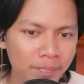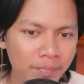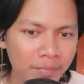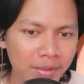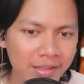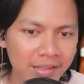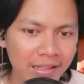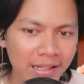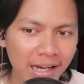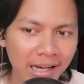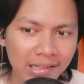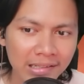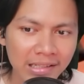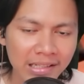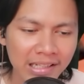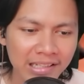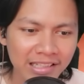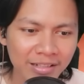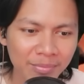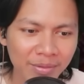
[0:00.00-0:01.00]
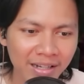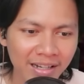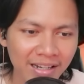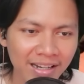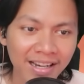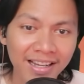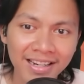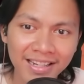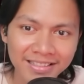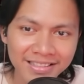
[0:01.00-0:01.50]
pasti nggak asing ya sama
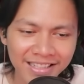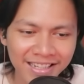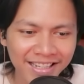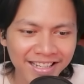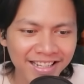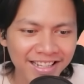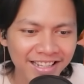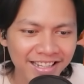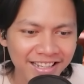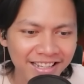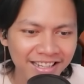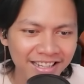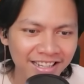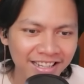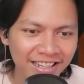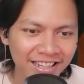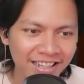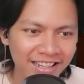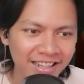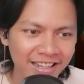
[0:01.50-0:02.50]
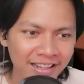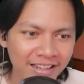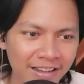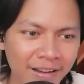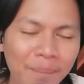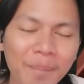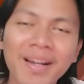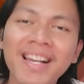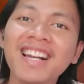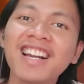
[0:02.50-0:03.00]
karakter ini.
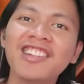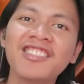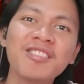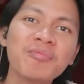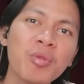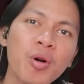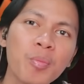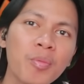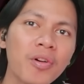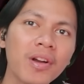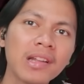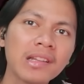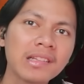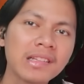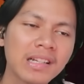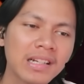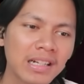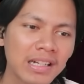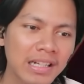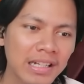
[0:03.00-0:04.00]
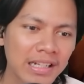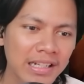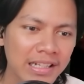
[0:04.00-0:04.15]
Bener nggak sih Momo guys yang